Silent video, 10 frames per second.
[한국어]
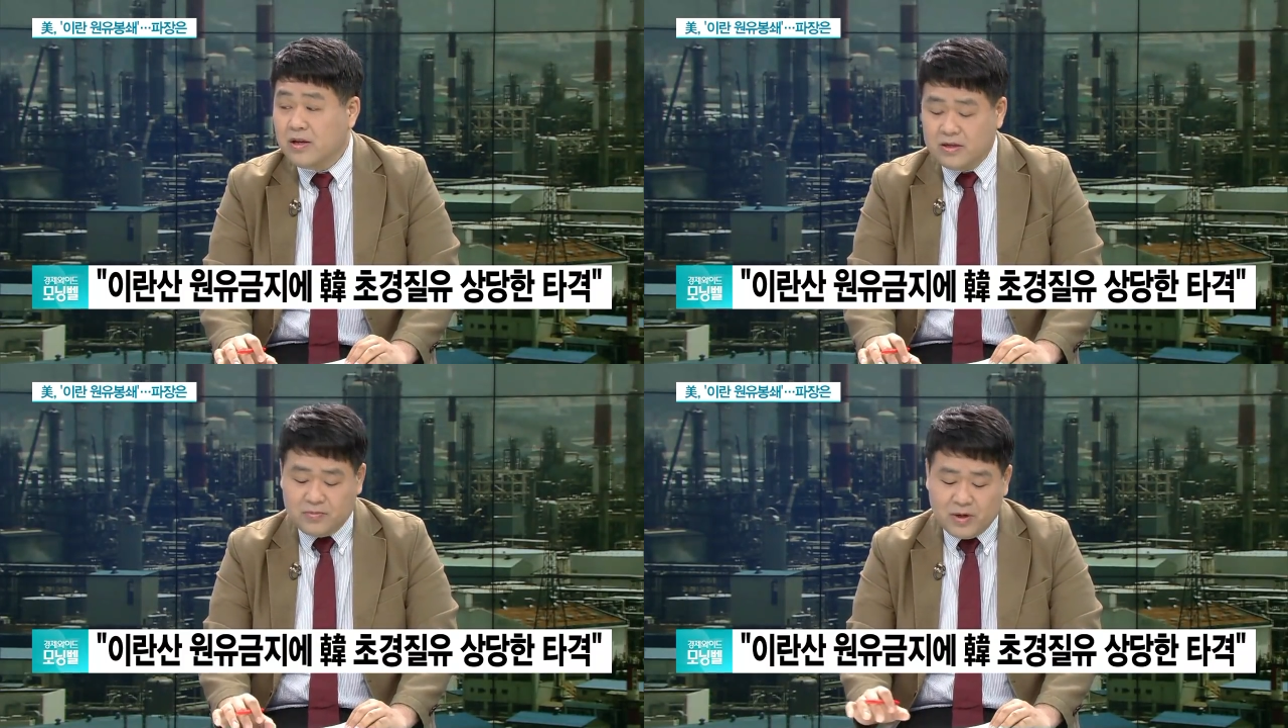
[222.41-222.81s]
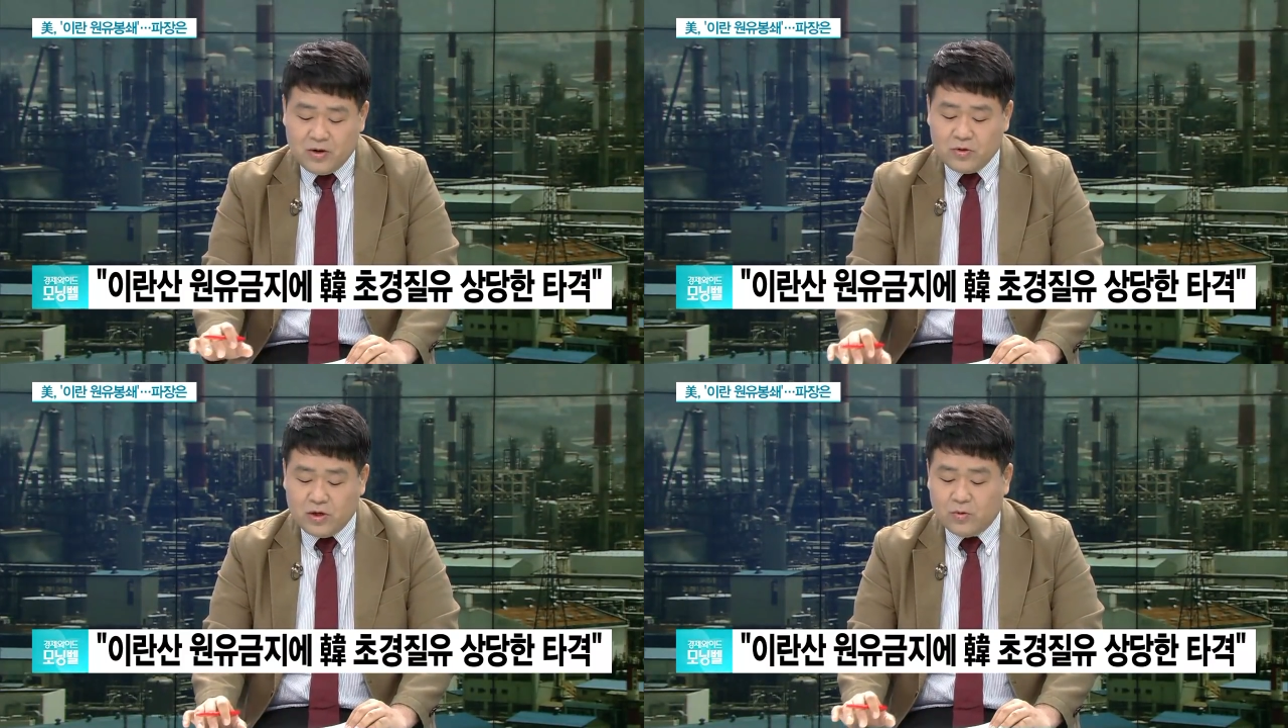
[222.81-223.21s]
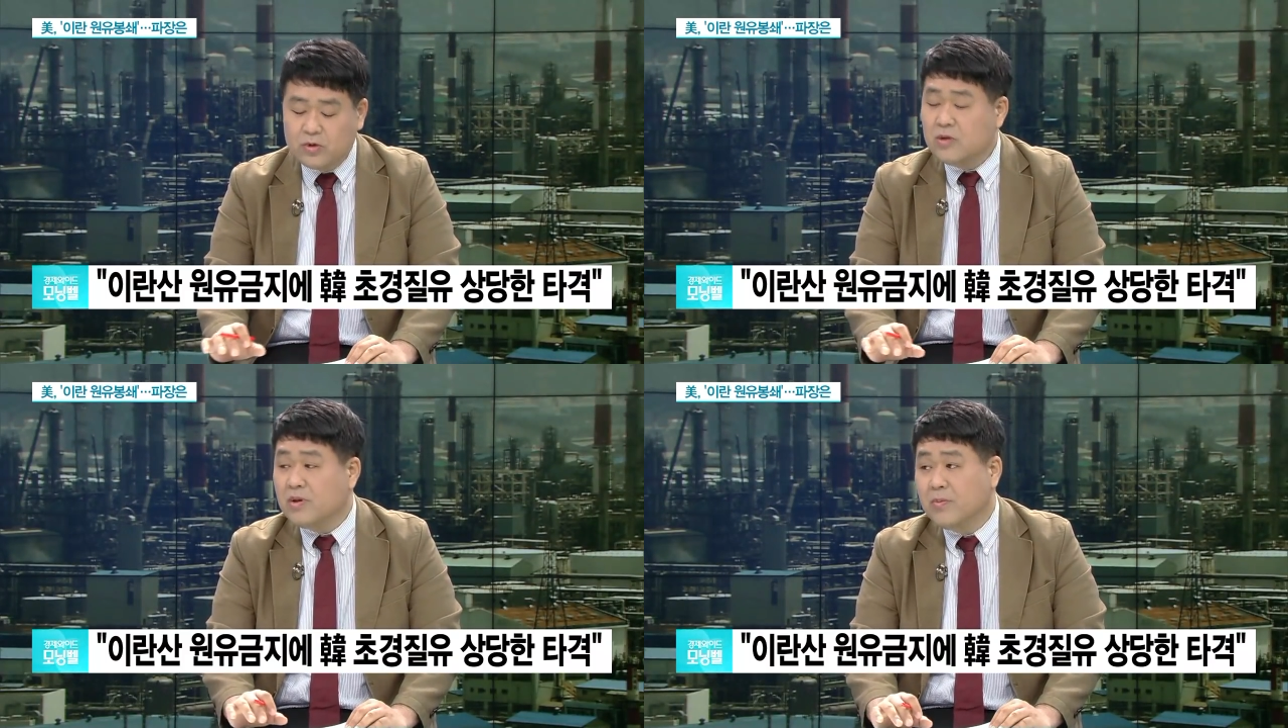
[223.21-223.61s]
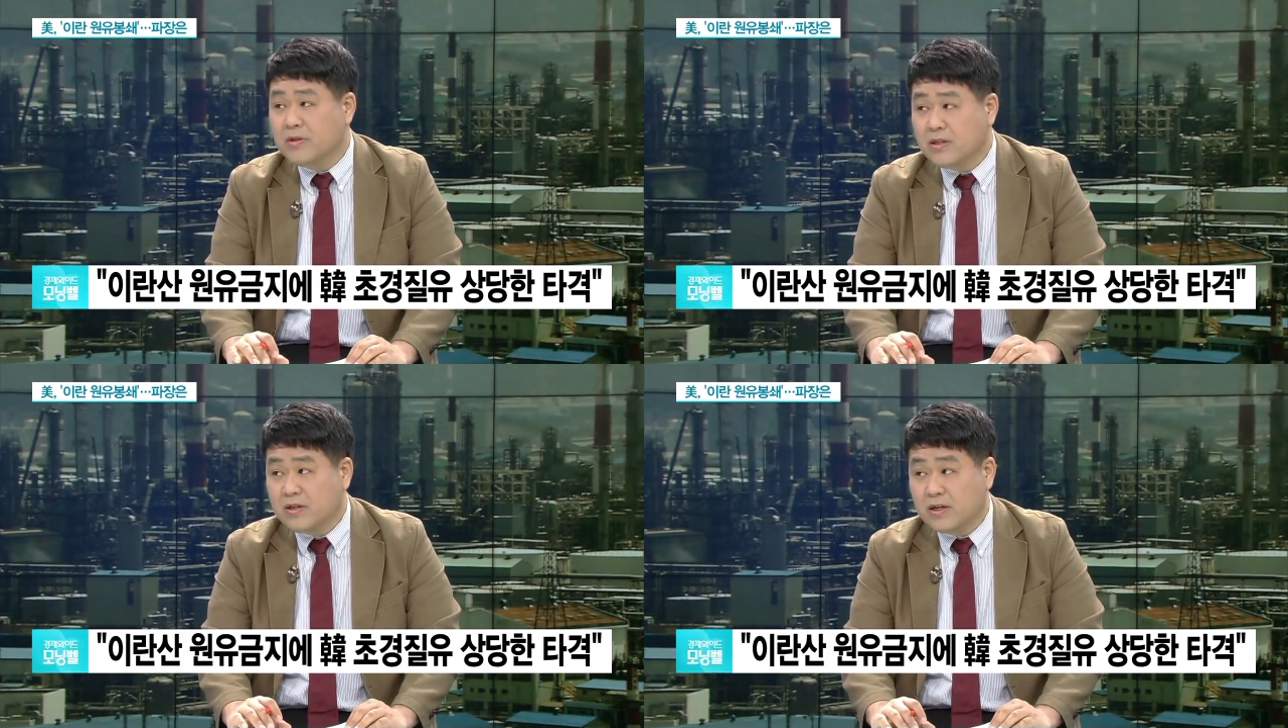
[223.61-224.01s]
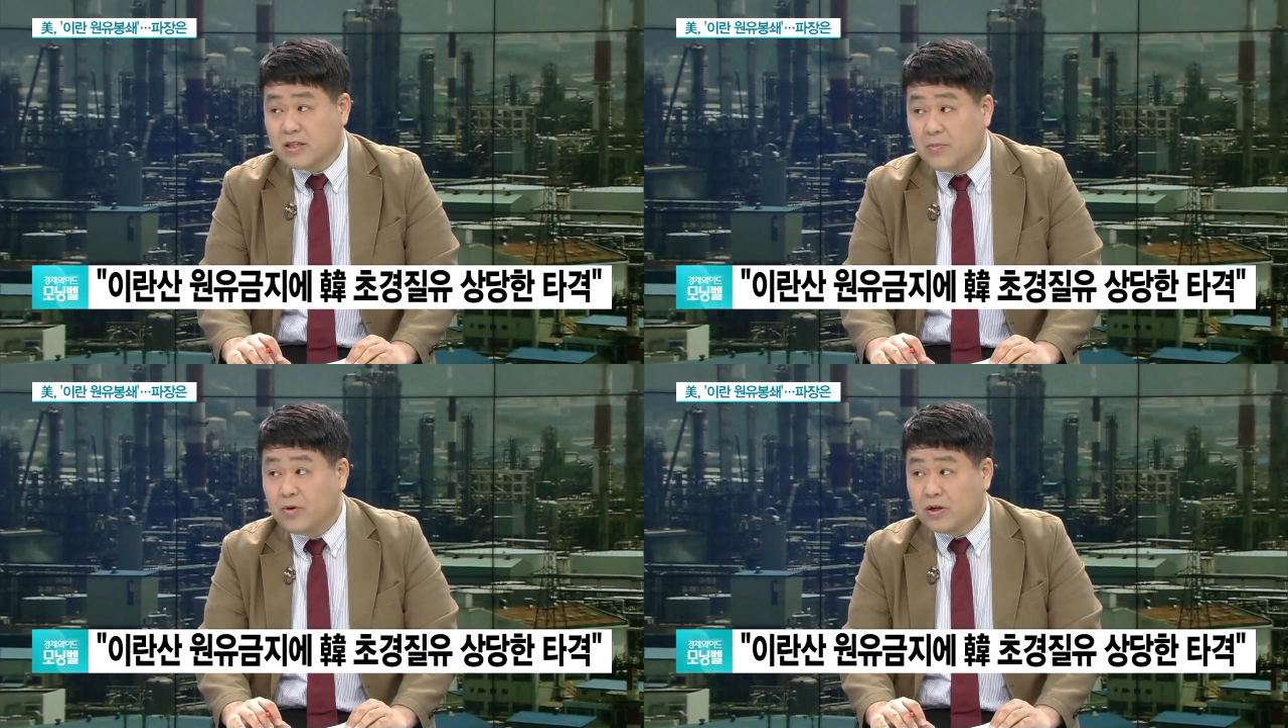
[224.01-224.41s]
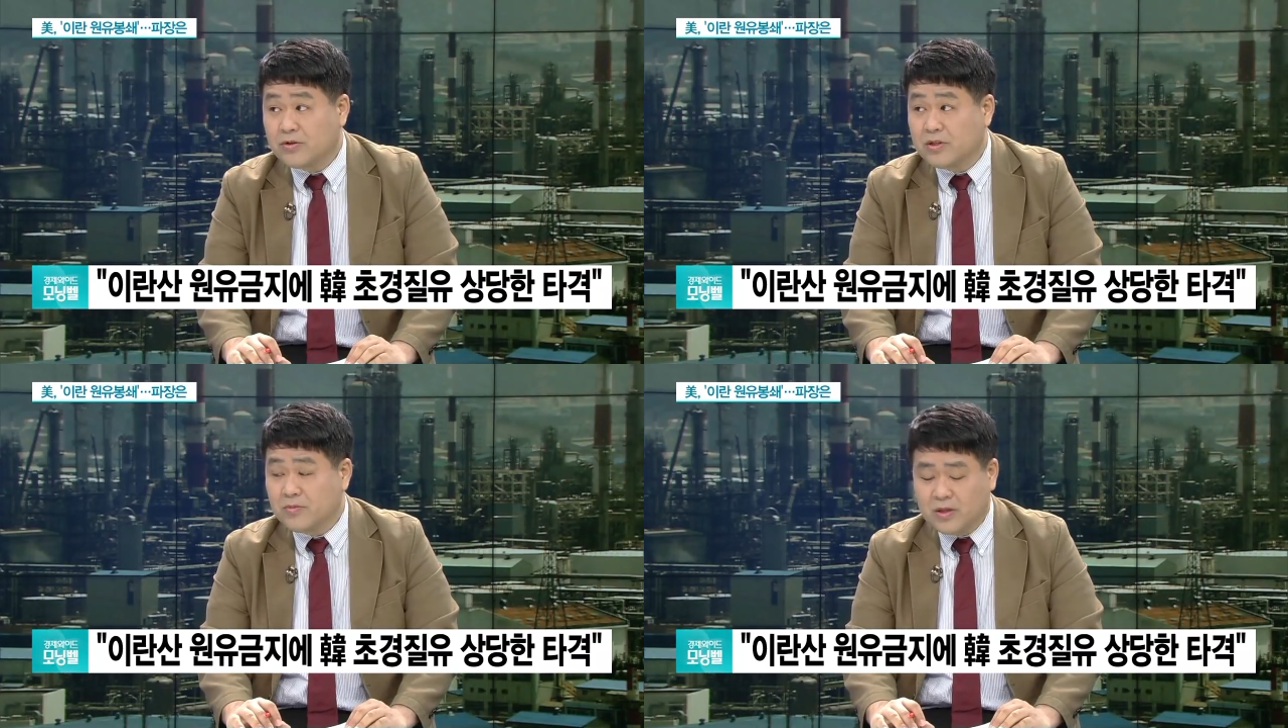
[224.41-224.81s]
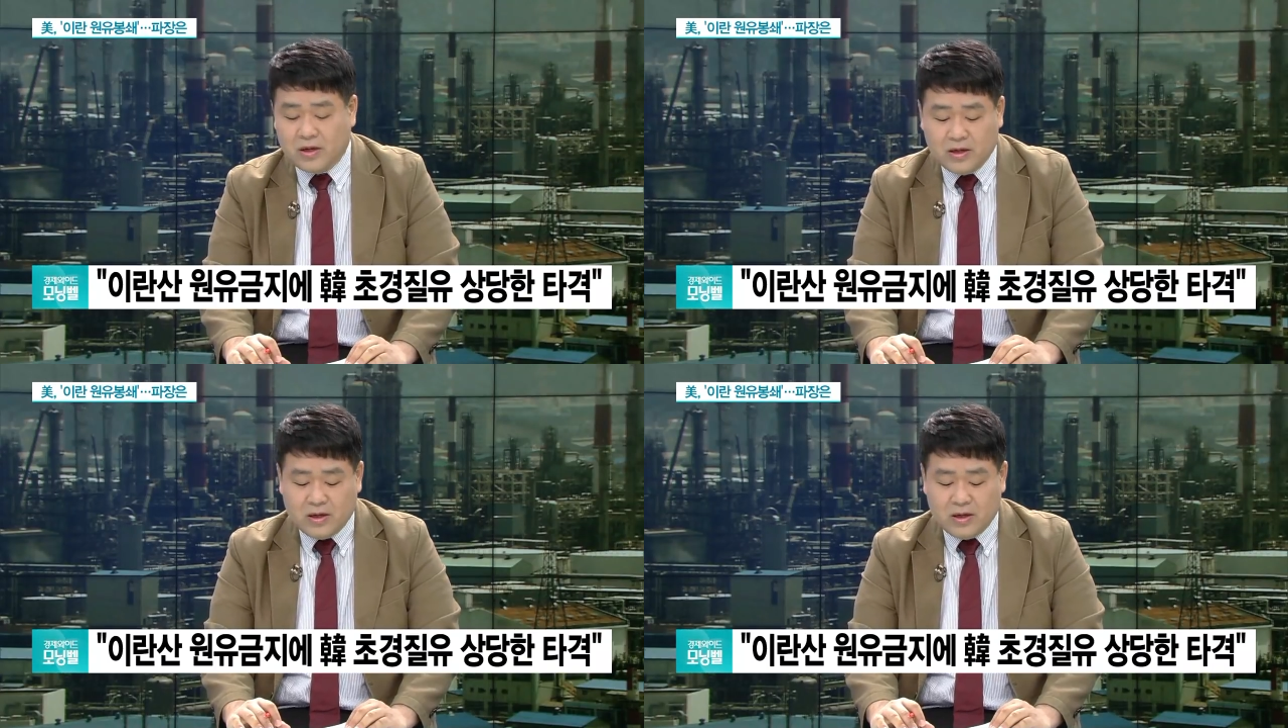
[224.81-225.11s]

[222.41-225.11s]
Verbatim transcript: 18년도엔 5.2%까지 대폭 낮췄습니다.